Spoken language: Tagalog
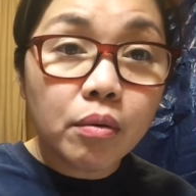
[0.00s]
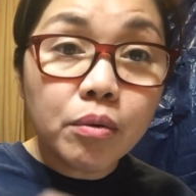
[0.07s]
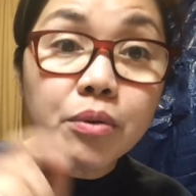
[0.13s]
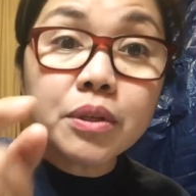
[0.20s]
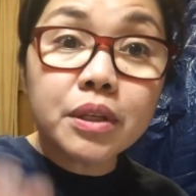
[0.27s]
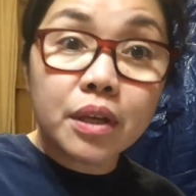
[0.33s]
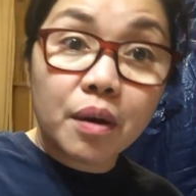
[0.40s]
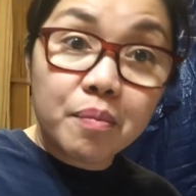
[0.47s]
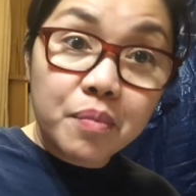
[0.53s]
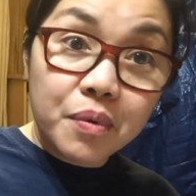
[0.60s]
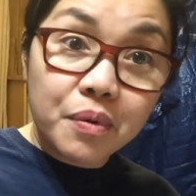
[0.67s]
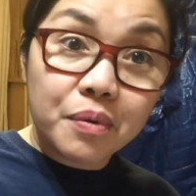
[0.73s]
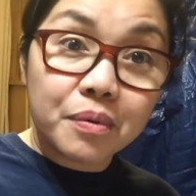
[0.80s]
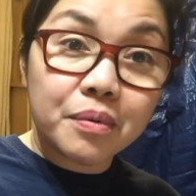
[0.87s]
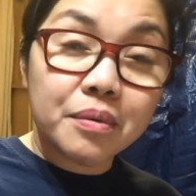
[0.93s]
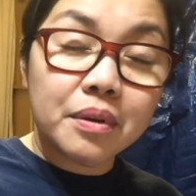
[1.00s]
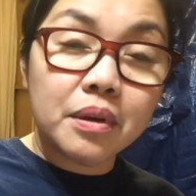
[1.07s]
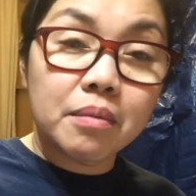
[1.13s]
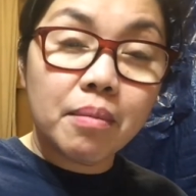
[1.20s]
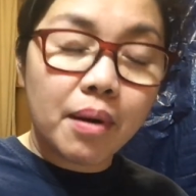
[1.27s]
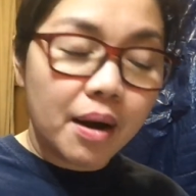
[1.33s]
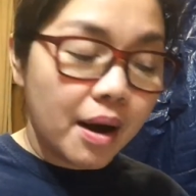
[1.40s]
unsa mo
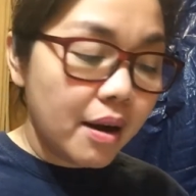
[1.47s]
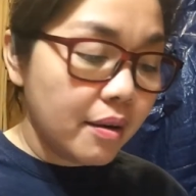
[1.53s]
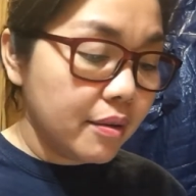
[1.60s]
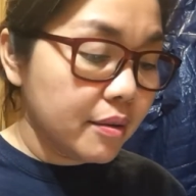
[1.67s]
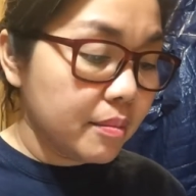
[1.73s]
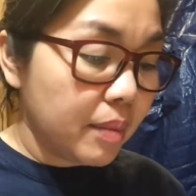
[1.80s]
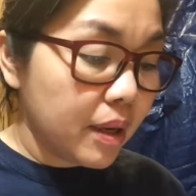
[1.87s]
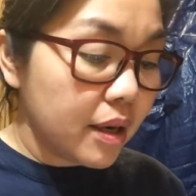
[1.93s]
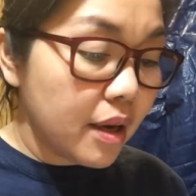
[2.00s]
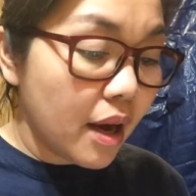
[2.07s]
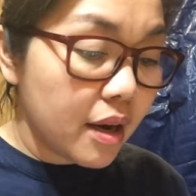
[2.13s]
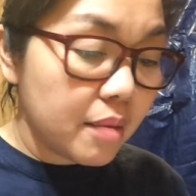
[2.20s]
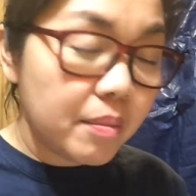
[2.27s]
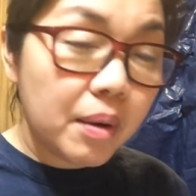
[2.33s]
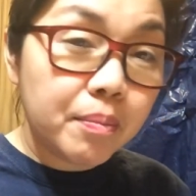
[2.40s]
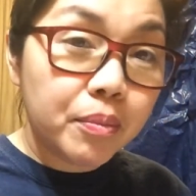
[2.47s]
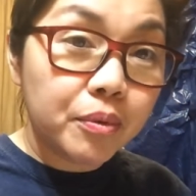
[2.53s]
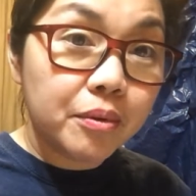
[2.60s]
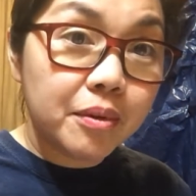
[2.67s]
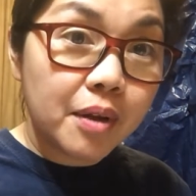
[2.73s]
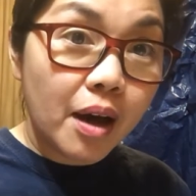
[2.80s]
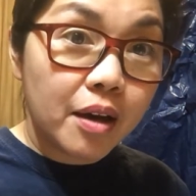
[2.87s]
di ba parihara man
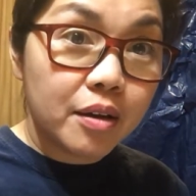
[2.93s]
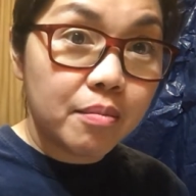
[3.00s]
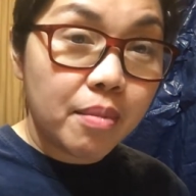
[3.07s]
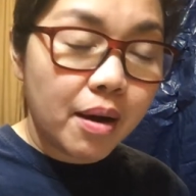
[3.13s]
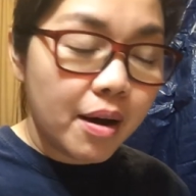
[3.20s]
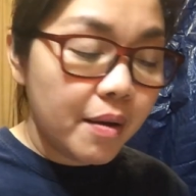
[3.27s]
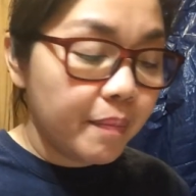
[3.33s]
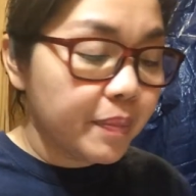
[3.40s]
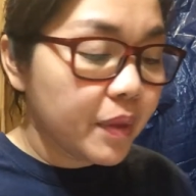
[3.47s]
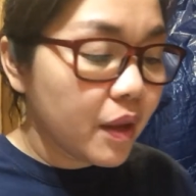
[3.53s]
pud ta di ba